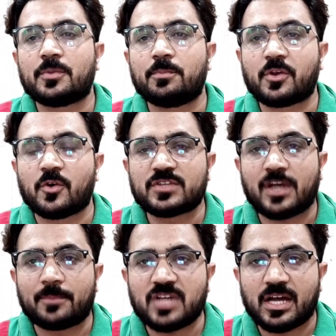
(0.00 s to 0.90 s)
बिकॉज़
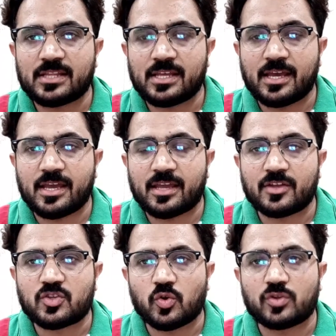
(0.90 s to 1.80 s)
आप जानते हैं
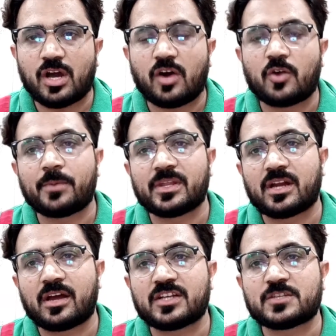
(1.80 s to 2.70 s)
कि 14 और
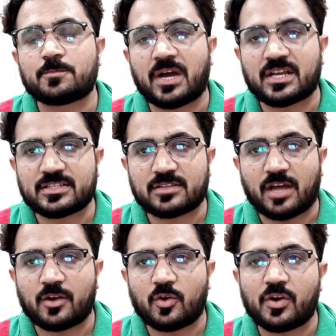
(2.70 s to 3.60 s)
15 अगस्त
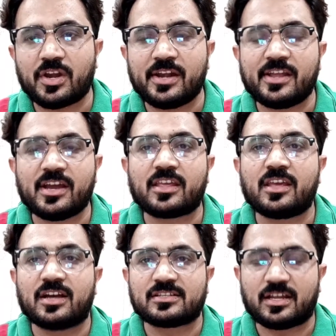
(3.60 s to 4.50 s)
पाकिस्तान और इंडिया की
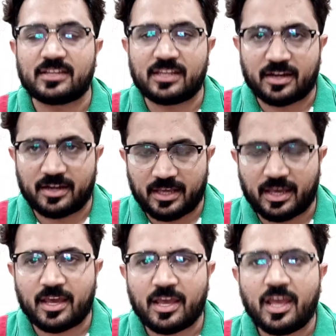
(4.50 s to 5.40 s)
आज़ादी का डे
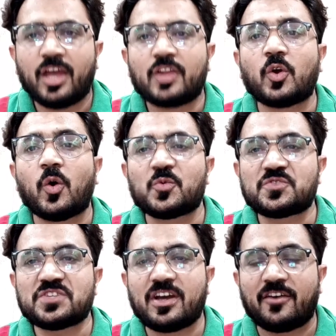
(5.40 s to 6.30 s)
है तो
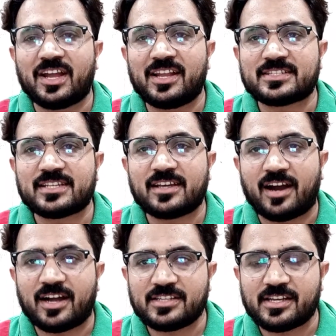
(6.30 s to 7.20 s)
उसी हवाले से
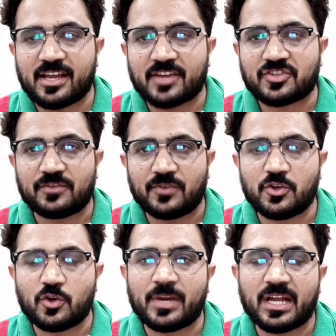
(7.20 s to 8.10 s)
आज ये रिएक्शन
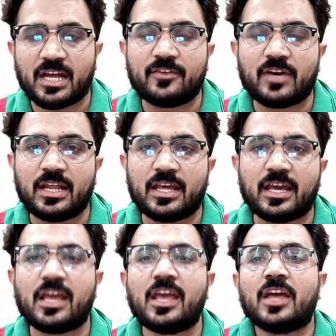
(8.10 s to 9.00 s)
वीडियो बनाने वाले
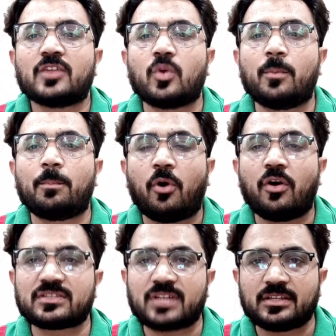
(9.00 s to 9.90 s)
हैं तो
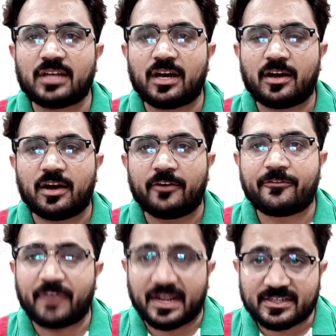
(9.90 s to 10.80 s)
बहुत ज़्यादा
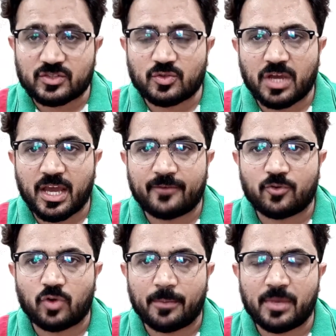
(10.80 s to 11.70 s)
फैक्ट्स जो हैं
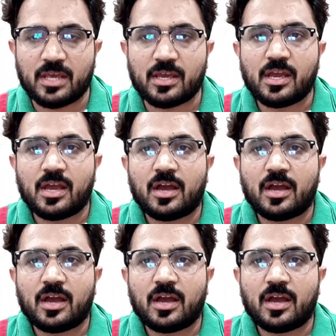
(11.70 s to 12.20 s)
वो हमें